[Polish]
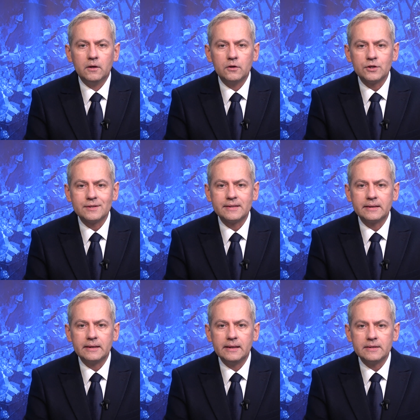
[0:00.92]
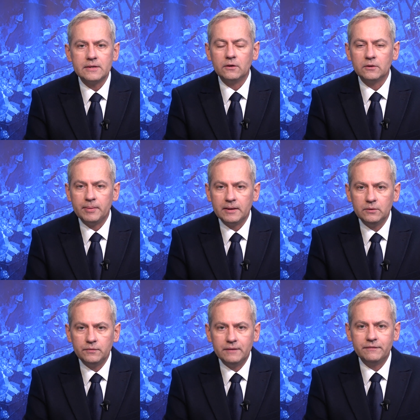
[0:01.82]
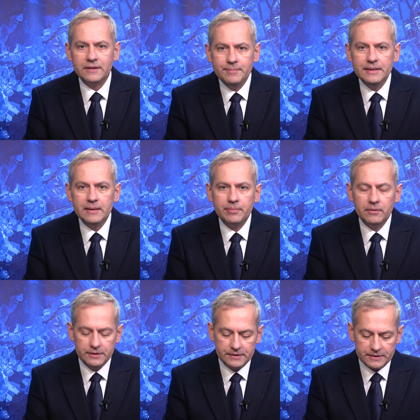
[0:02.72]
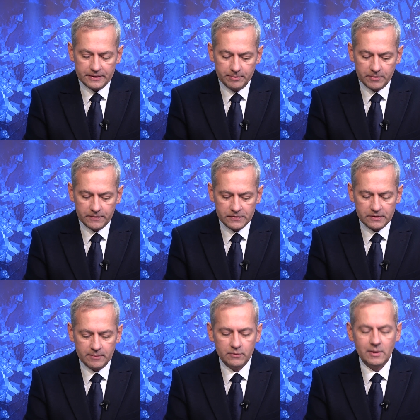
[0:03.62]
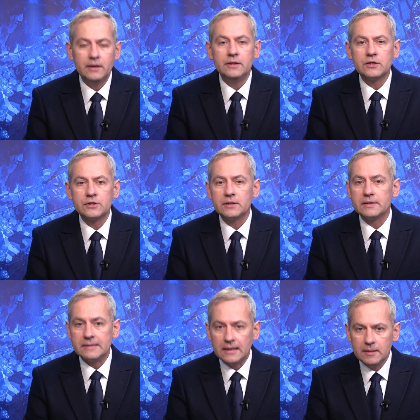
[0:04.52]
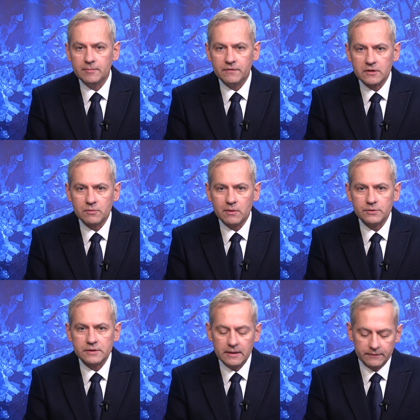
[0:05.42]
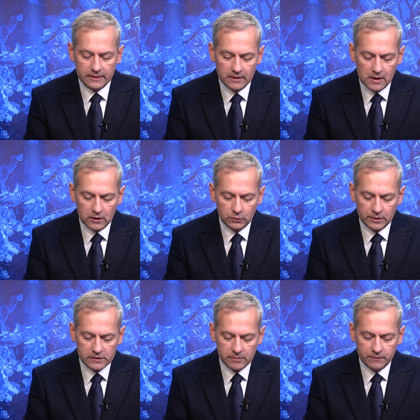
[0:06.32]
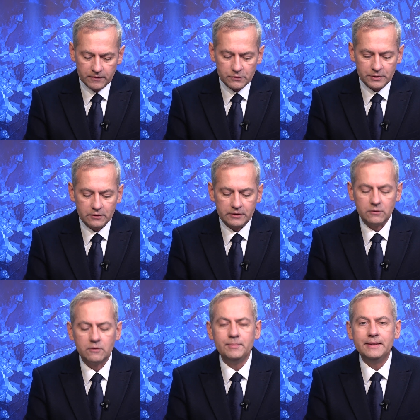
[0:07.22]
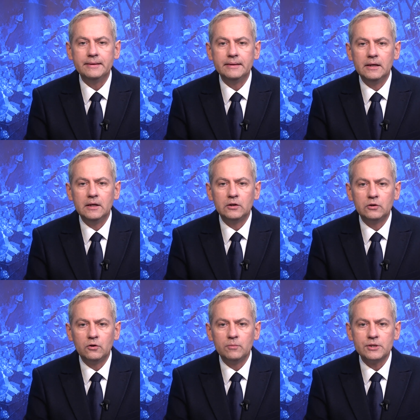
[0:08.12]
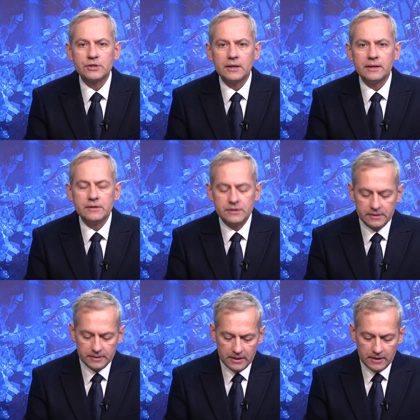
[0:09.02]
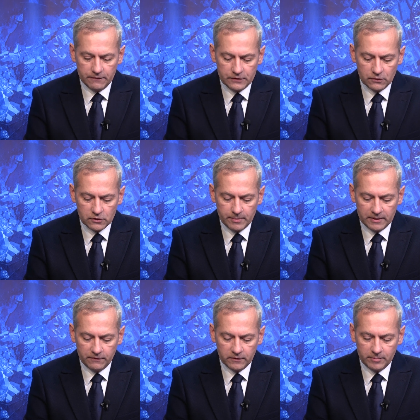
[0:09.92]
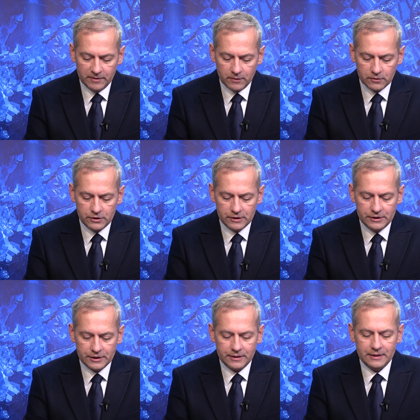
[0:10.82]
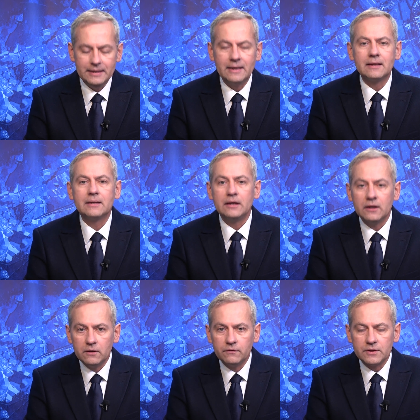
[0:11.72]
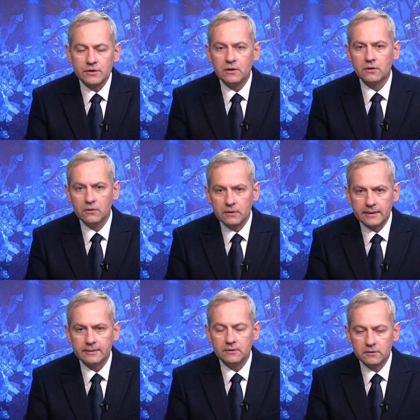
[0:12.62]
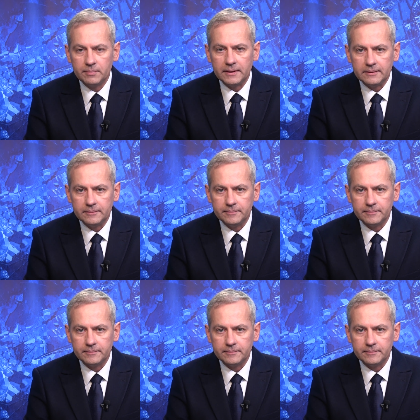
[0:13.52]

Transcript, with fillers: Choć segregacja odpadów w gminie Police prowadzona była jeszcze zanim weszła ustawa, która zobowiązuje do tego gminy, to mieszkańcy wciąż mają wątpliwości, gdzie i jak kierować konkretne odpady.